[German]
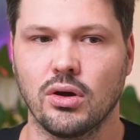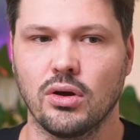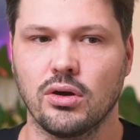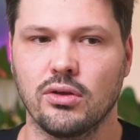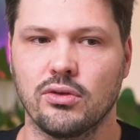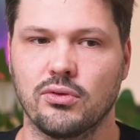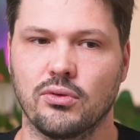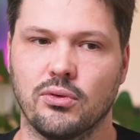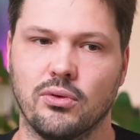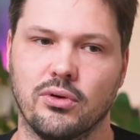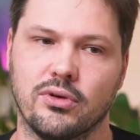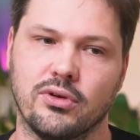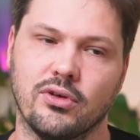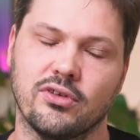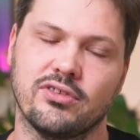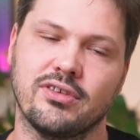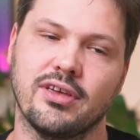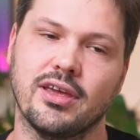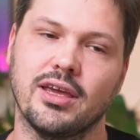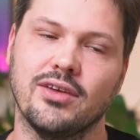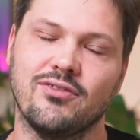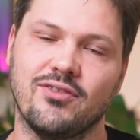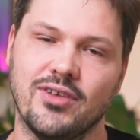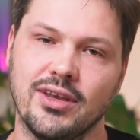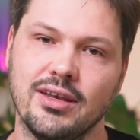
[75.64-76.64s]
so, und aus
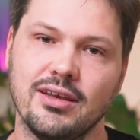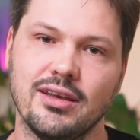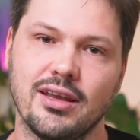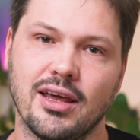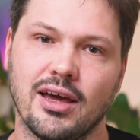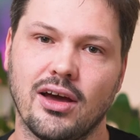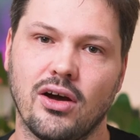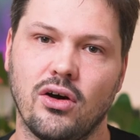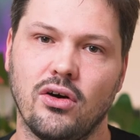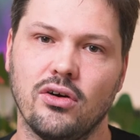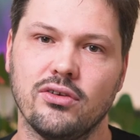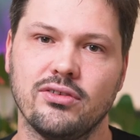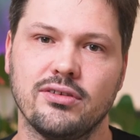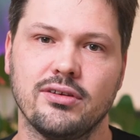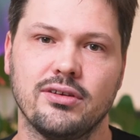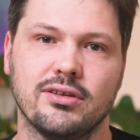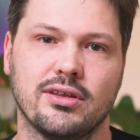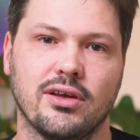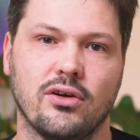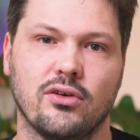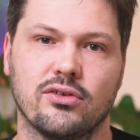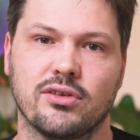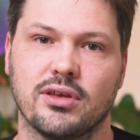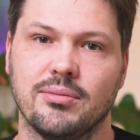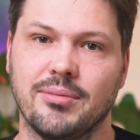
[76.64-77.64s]
den Gewinnen heraus, die ich
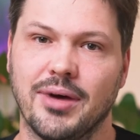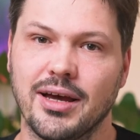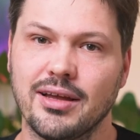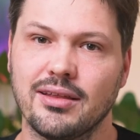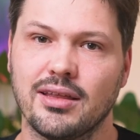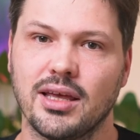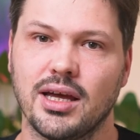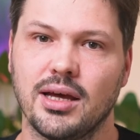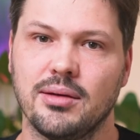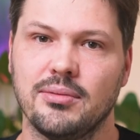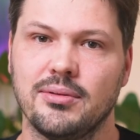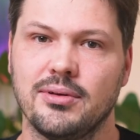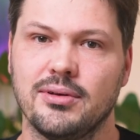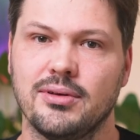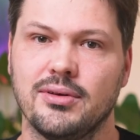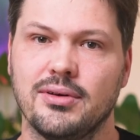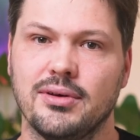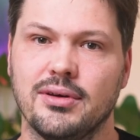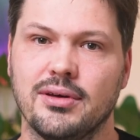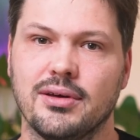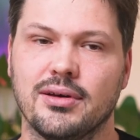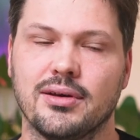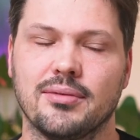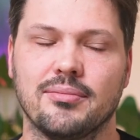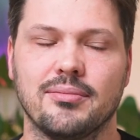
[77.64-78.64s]
daraus gemacht
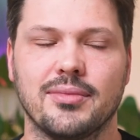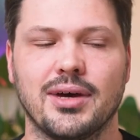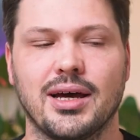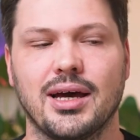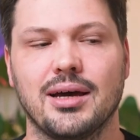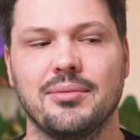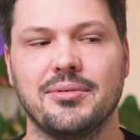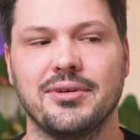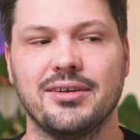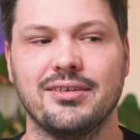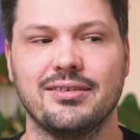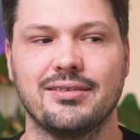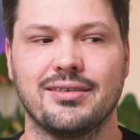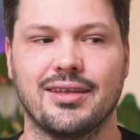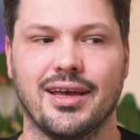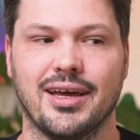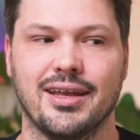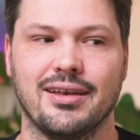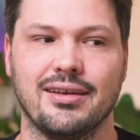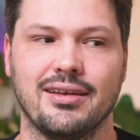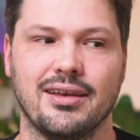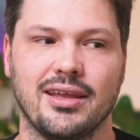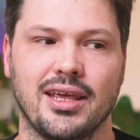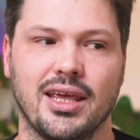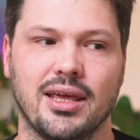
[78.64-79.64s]
habe, ähm, habe ich
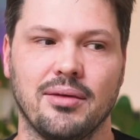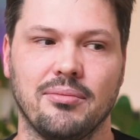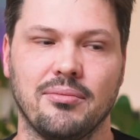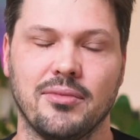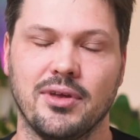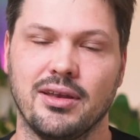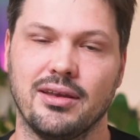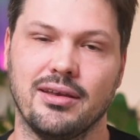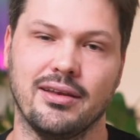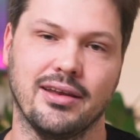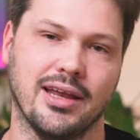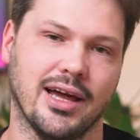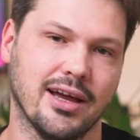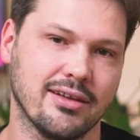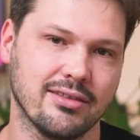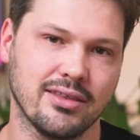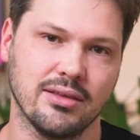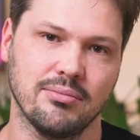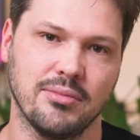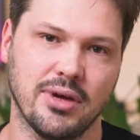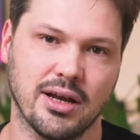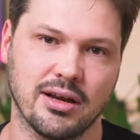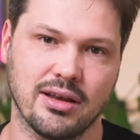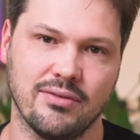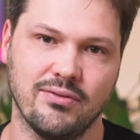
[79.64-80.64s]
dann eben in den
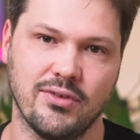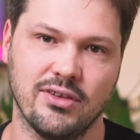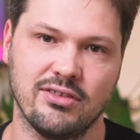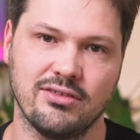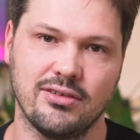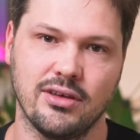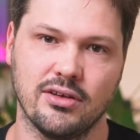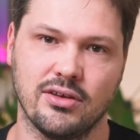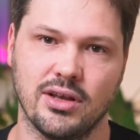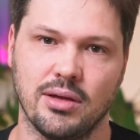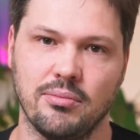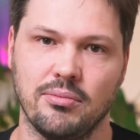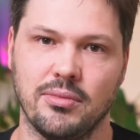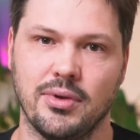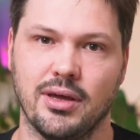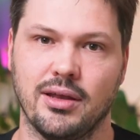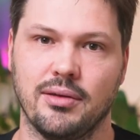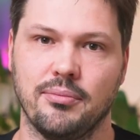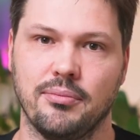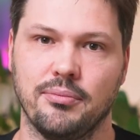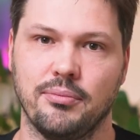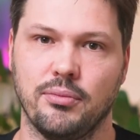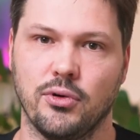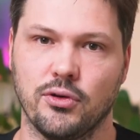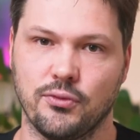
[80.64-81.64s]
Aktienmarkt investiert und habe mir
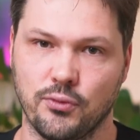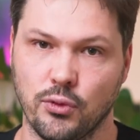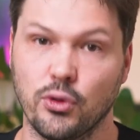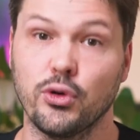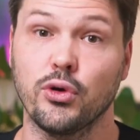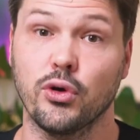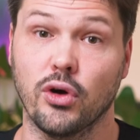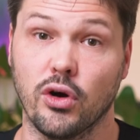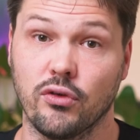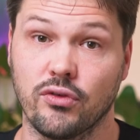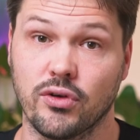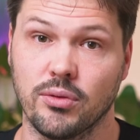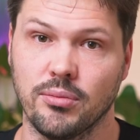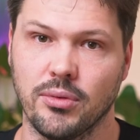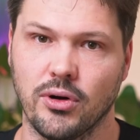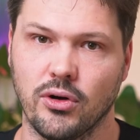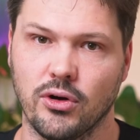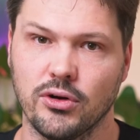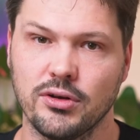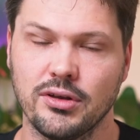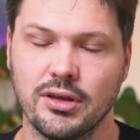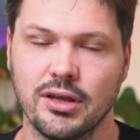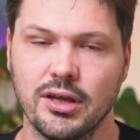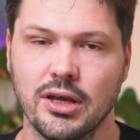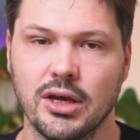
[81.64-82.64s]
ein Portfolio
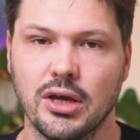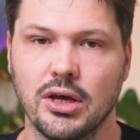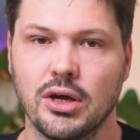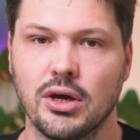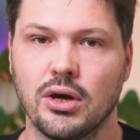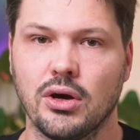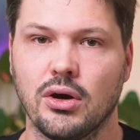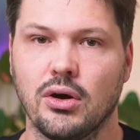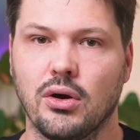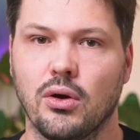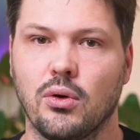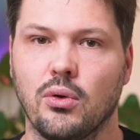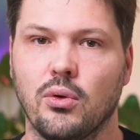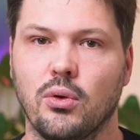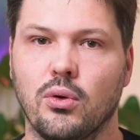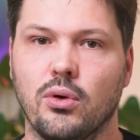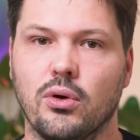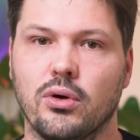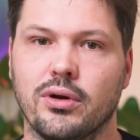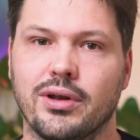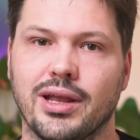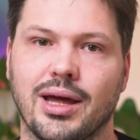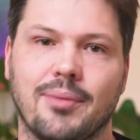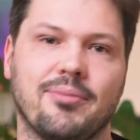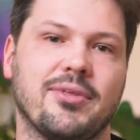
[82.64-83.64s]
aufgebaut
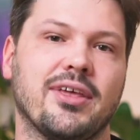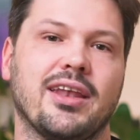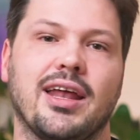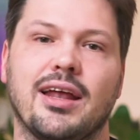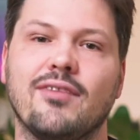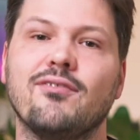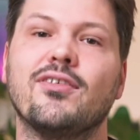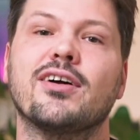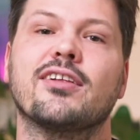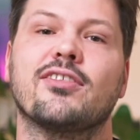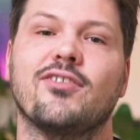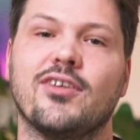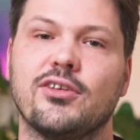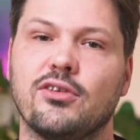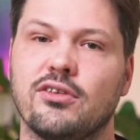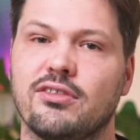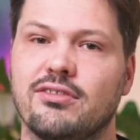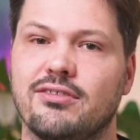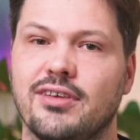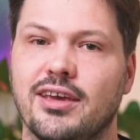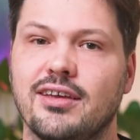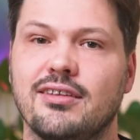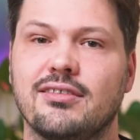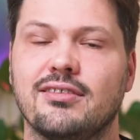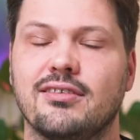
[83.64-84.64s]
und habe dann Anfang
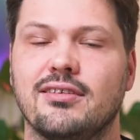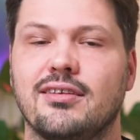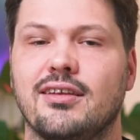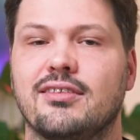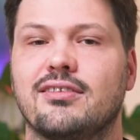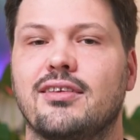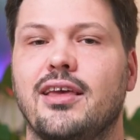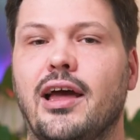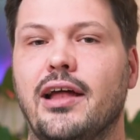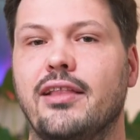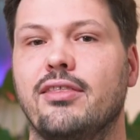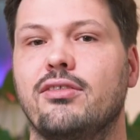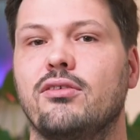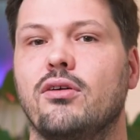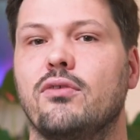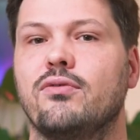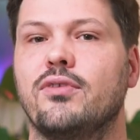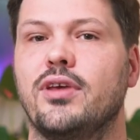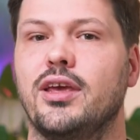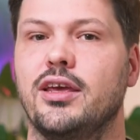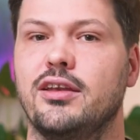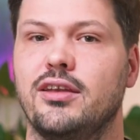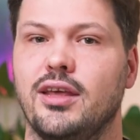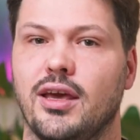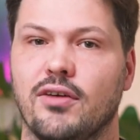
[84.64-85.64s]
2016 das Ganze auf
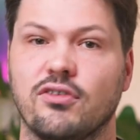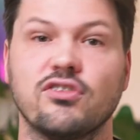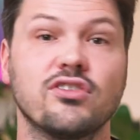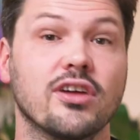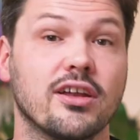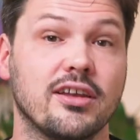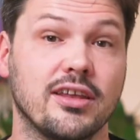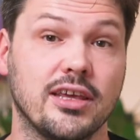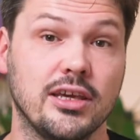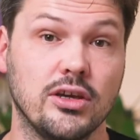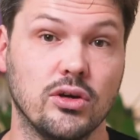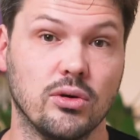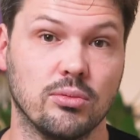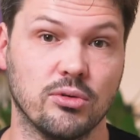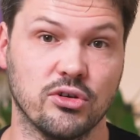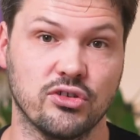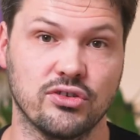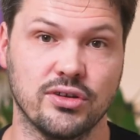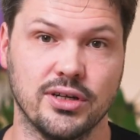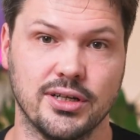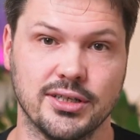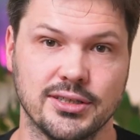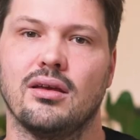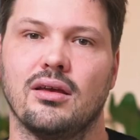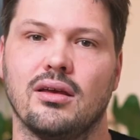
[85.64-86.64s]
eine ETF-Strategie
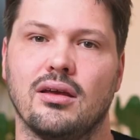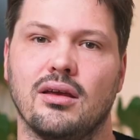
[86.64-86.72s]
umgestellt.